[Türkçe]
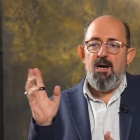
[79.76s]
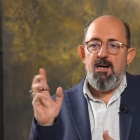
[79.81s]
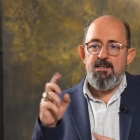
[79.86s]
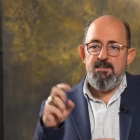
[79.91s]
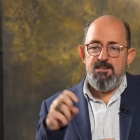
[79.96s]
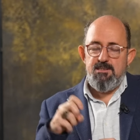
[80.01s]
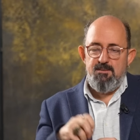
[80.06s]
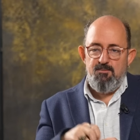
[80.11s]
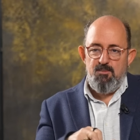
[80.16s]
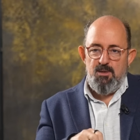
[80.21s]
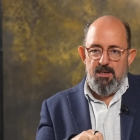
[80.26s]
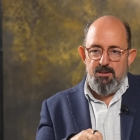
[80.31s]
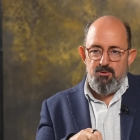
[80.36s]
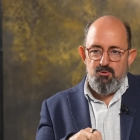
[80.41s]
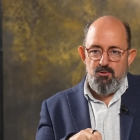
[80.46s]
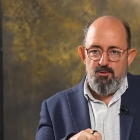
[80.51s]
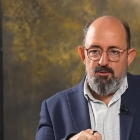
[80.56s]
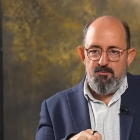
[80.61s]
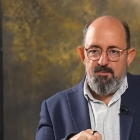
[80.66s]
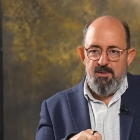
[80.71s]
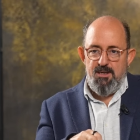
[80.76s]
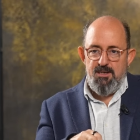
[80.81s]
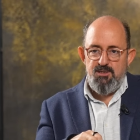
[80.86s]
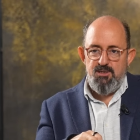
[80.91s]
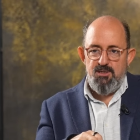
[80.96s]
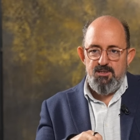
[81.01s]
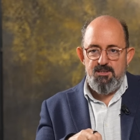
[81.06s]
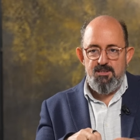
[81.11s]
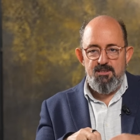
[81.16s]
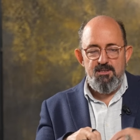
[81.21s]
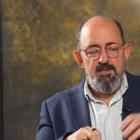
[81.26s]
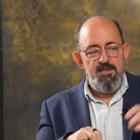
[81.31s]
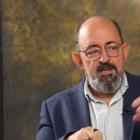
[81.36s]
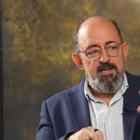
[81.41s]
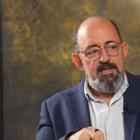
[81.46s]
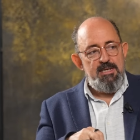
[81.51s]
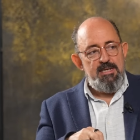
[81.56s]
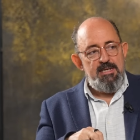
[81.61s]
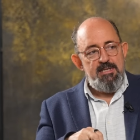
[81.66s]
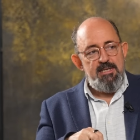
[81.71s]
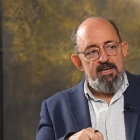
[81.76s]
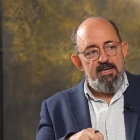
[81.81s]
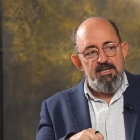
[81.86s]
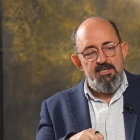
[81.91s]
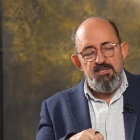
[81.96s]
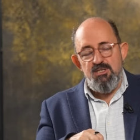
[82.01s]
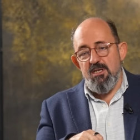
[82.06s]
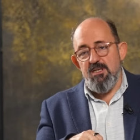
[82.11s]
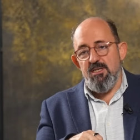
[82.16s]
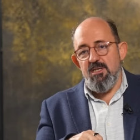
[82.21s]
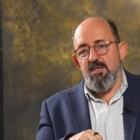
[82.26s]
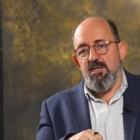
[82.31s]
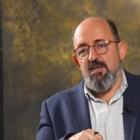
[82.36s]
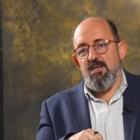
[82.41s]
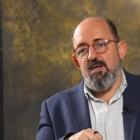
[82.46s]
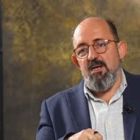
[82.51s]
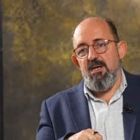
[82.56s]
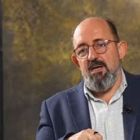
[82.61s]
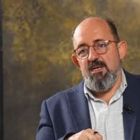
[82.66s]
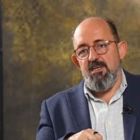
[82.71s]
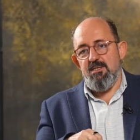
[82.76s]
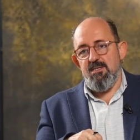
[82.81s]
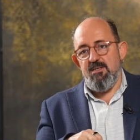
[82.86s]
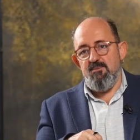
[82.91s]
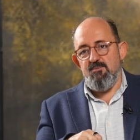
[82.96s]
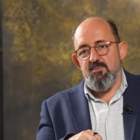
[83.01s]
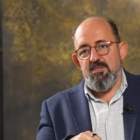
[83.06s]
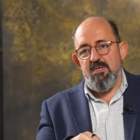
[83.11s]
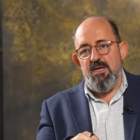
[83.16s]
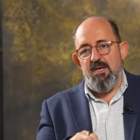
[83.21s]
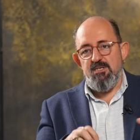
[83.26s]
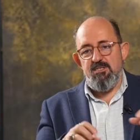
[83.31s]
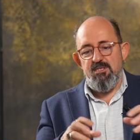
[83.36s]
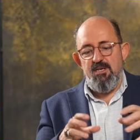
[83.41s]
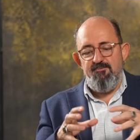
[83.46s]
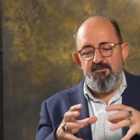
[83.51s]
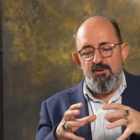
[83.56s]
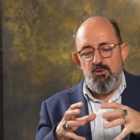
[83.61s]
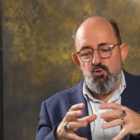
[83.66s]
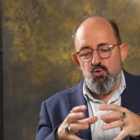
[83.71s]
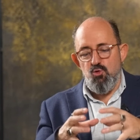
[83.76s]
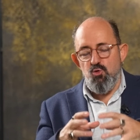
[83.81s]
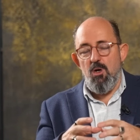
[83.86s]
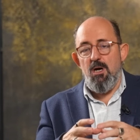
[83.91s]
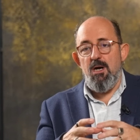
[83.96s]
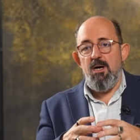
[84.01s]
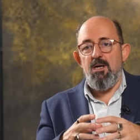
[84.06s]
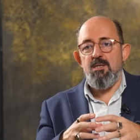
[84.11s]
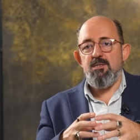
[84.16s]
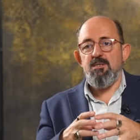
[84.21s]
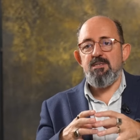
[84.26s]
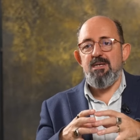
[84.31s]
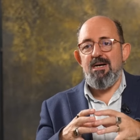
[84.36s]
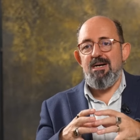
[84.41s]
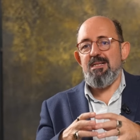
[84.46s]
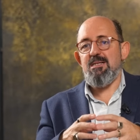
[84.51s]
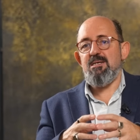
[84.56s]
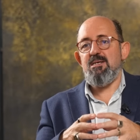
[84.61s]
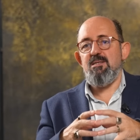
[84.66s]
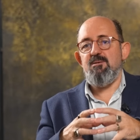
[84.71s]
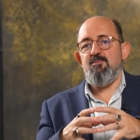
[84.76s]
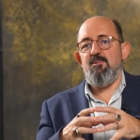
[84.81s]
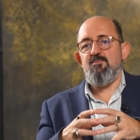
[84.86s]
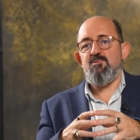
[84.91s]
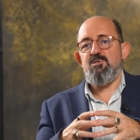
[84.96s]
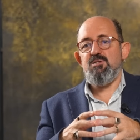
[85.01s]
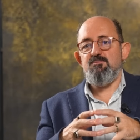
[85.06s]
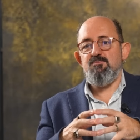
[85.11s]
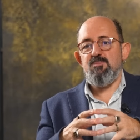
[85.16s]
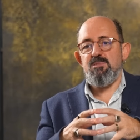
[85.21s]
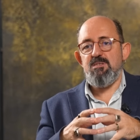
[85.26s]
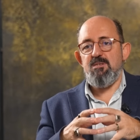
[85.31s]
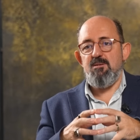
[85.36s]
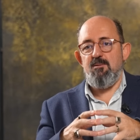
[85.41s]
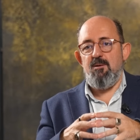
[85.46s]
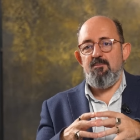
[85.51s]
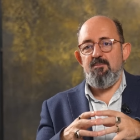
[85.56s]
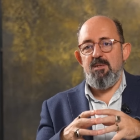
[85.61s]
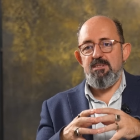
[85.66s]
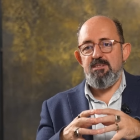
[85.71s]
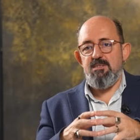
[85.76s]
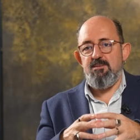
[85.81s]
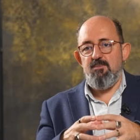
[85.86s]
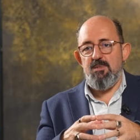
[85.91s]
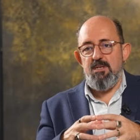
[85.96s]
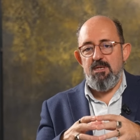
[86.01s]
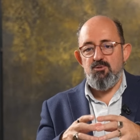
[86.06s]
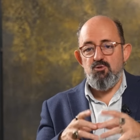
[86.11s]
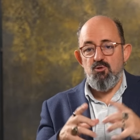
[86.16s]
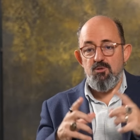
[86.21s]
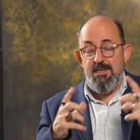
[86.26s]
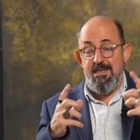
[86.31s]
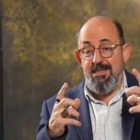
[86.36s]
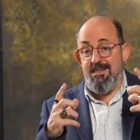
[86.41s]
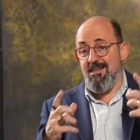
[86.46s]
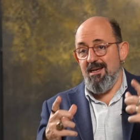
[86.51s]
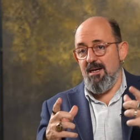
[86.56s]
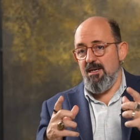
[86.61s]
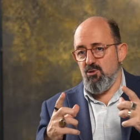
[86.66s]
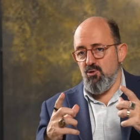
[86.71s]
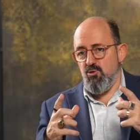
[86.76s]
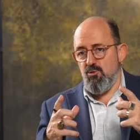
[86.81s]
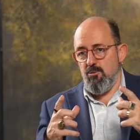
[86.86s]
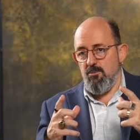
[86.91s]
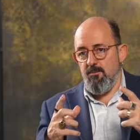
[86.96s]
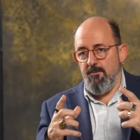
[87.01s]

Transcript: aynı simülasyonun parçası. Gelecekle ilgili hayal ettiğimiz her şey ve şu anı da algılama biçimimiz tamamen simülasyon. İddia şu,